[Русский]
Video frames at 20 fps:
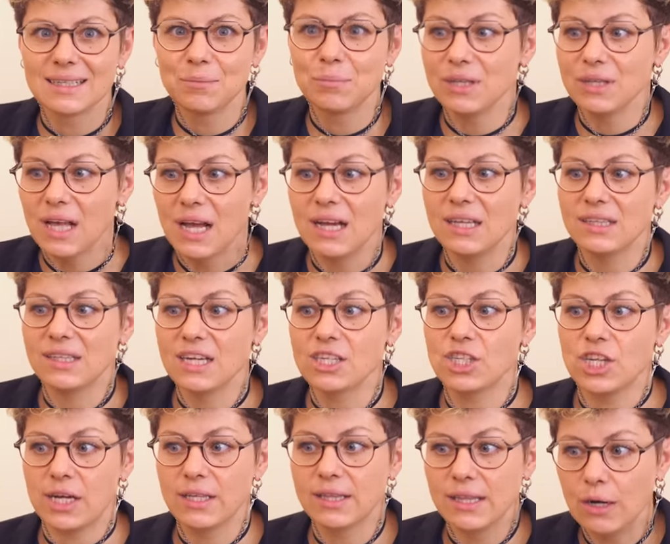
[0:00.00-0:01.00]
Была
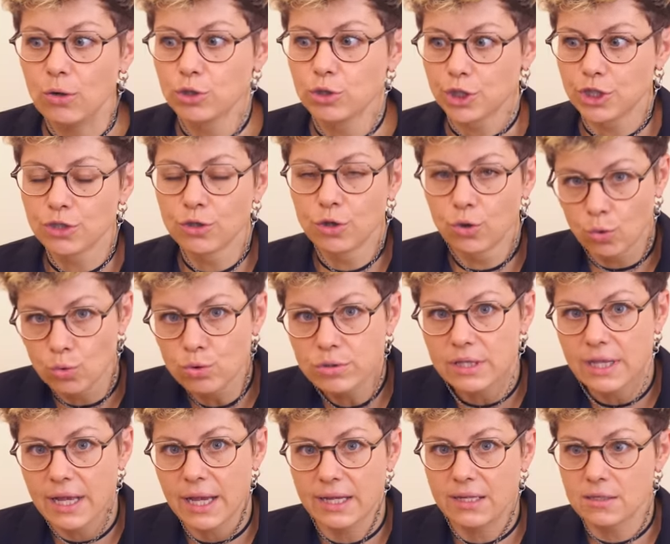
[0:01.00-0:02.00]
даже одна очень
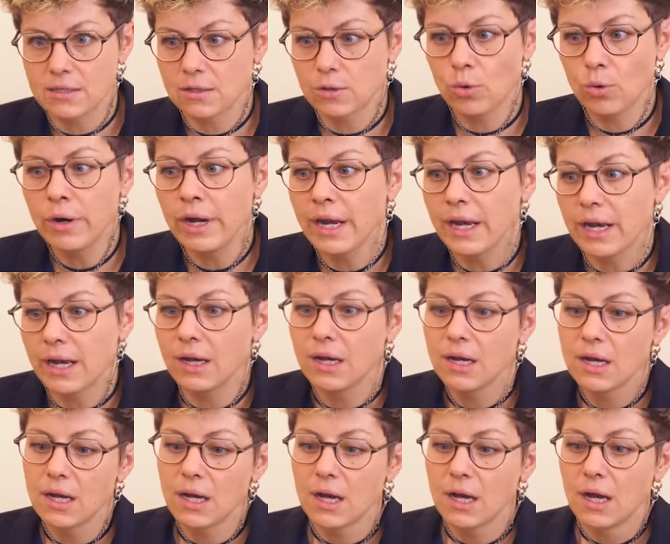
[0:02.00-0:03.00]
грустная история
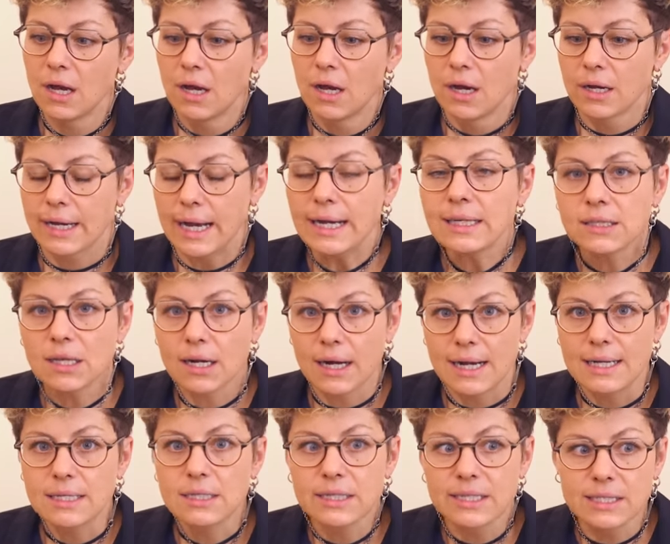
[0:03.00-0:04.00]
как-то
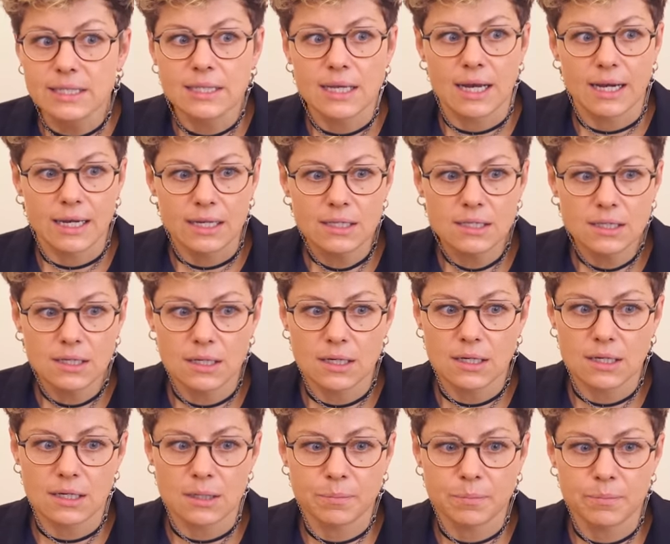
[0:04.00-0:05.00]
раз киса
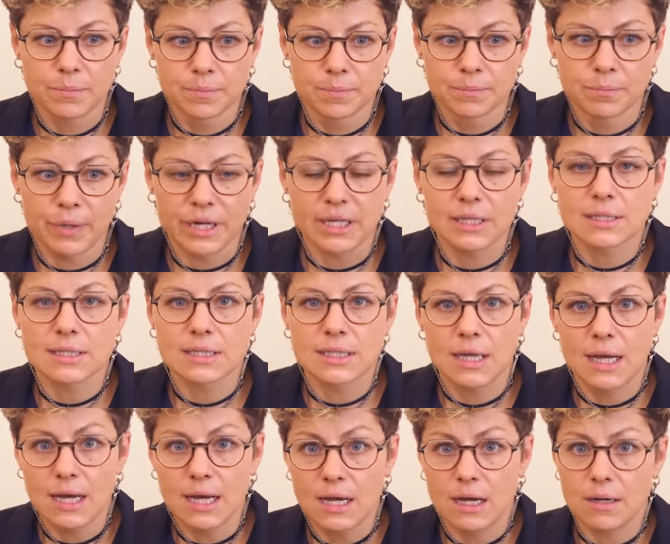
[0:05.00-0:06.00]
Алиса
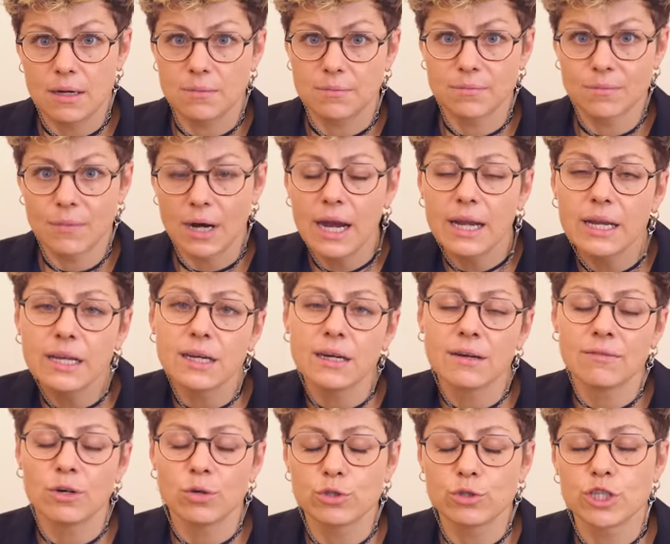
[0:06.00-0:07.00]
принесла
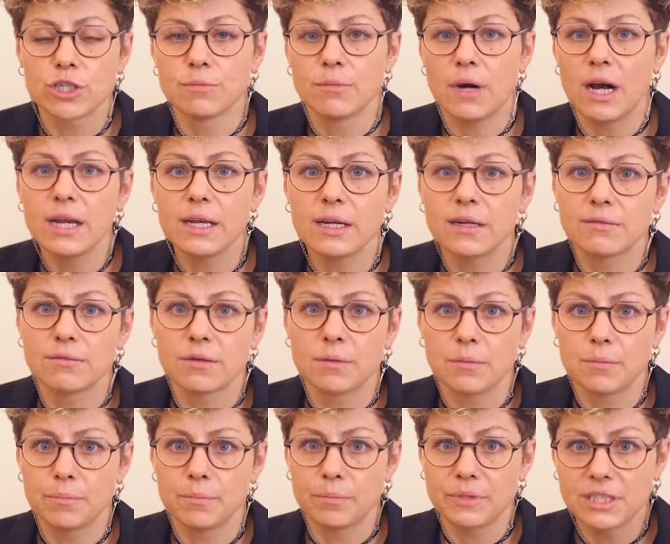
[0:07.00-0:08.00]
маленького, очень
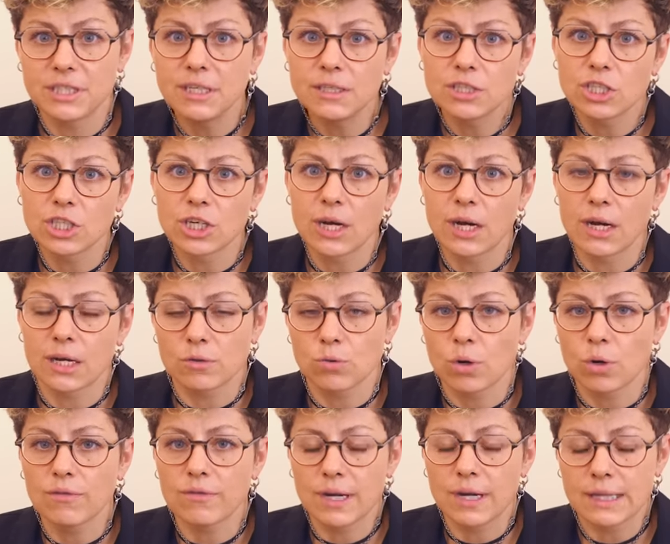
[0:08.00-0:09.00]
маленького птенчика,
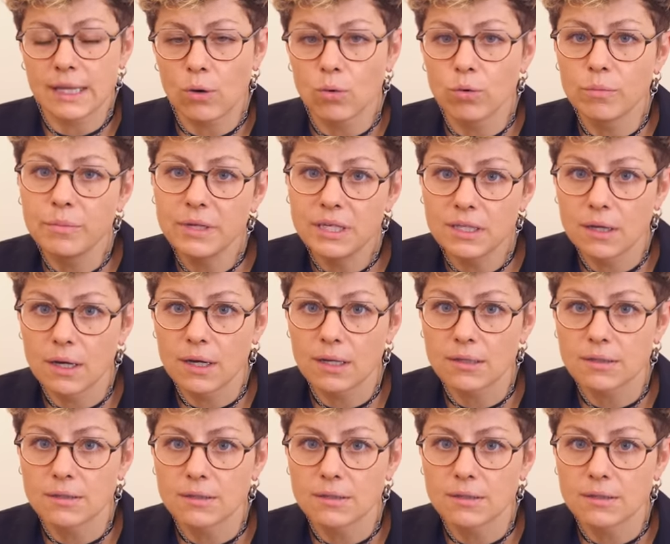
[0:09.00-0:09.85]
которого она убила.